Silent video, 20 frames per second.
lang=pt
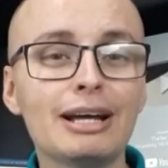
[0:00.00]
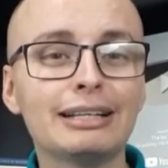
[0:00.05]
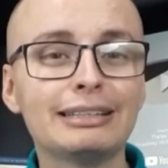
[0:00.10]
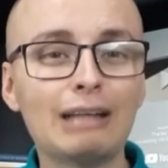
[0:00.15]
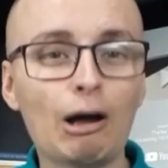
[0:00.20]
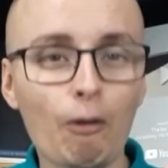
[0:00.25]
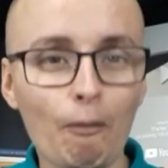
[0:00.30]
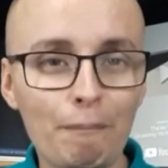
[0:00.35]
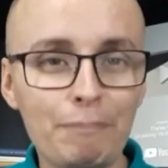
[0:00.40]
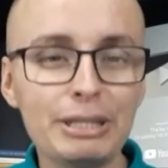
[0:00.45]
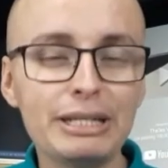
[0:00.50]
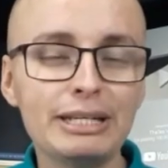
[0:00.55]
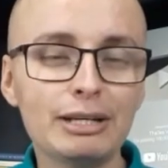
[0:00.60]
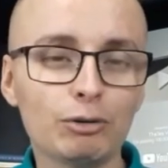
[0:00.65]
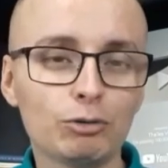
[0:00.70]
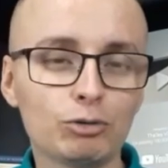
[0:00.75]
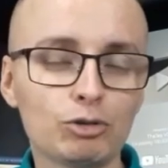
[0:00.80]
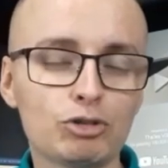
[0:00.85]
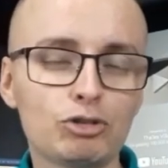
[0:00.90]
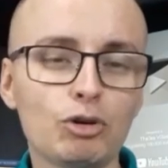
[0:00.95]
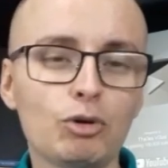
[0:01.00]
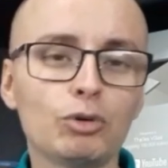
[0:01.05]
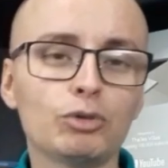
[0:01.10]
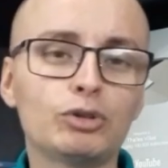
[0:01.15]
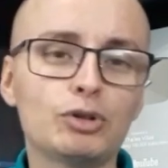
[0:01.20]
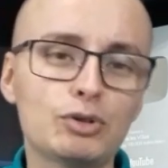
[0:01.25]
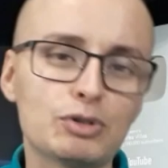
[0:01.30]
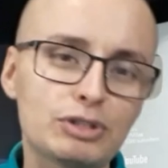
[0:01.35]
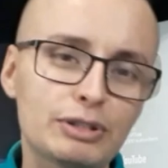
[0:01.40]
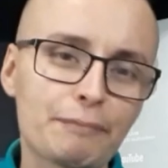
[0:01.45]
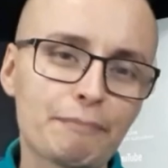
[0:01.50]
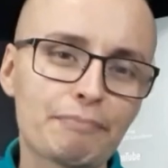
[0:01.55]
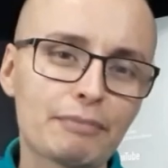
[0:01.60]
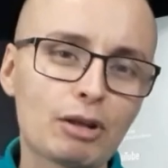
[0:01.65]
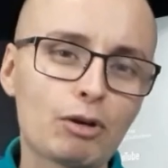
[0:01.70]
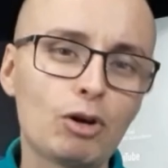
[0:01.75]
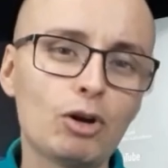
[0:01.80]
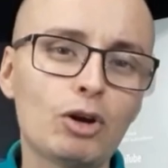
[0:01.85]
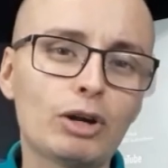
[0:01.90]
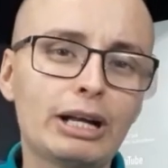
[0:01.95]
da opinião dos outros?
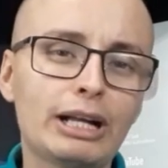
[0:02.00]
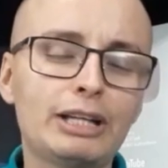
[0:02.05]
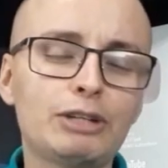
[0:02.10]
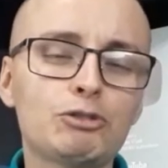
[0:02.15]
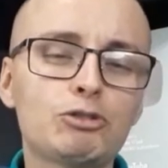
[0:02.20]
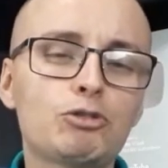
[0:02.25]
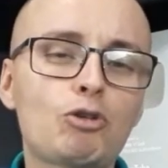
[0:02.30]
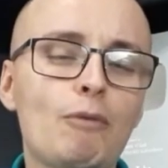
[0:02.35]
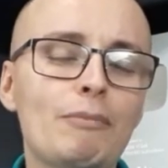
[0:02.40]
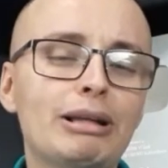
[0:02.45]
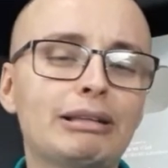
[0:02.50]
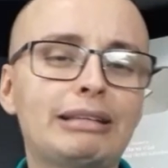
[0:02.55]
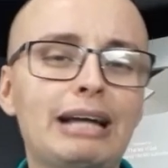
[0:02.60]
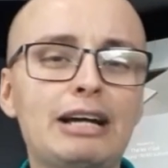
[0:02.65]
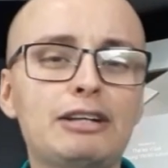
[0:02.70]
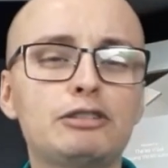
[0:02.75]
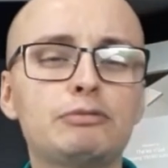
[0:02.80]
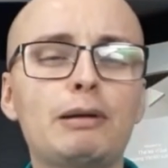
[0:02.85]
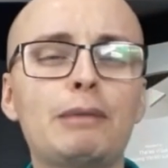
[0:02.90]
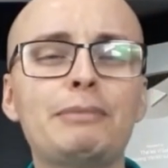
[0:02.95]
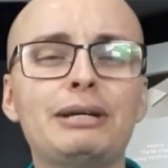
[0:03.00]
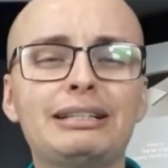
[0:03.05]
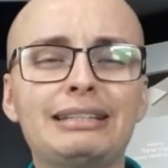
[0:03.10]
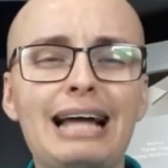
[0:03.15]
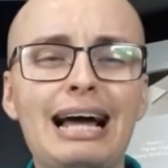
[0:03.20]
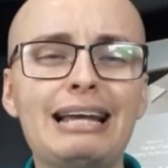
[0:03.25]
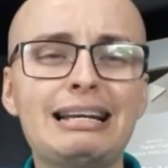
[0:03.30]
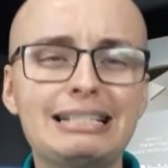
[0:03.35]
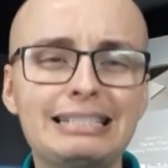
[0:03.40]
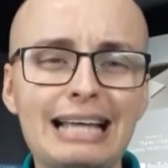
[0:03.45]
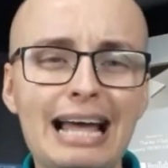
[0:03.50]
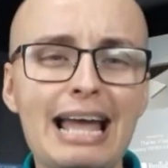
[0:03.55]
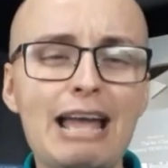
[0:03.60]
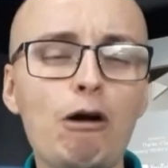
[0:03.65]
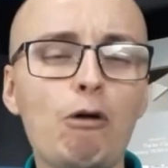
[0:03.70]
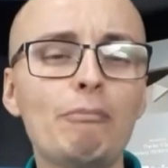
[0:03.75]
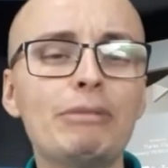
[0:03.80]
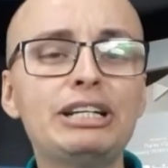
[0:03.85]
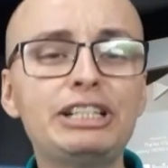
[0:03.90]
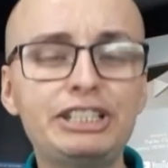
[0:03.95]
Coloca aqui nos comentários para mim, Thales, é
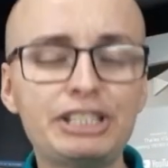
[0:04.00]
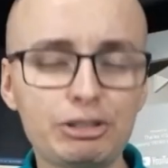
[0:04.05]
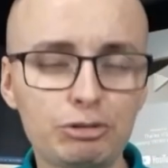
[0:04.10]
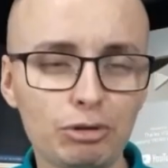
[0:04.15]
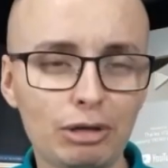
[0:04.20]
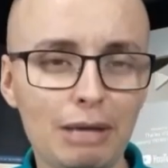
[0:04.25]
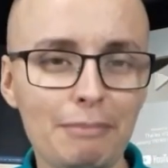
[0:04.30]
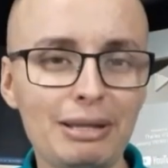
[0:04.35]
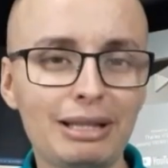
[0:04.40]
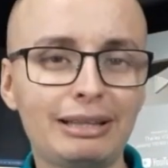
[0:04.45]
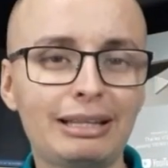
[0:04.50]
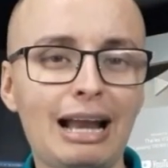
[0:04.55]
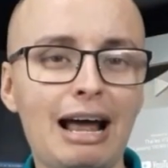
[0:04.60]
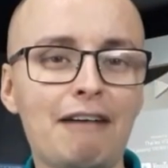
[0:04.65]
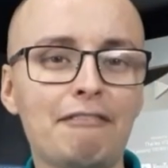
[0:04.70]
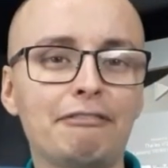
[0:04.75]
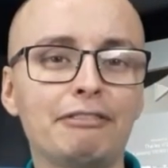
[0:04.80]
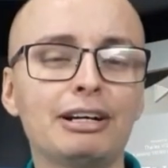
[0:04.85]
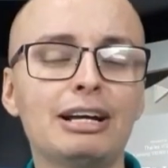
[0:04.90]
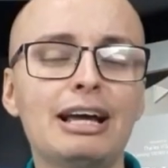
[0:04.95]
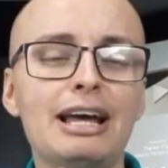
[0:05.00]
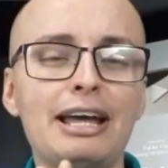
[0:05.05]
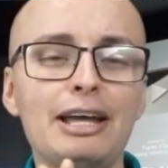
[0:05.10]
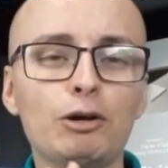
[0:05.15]
realmente isso que me trava.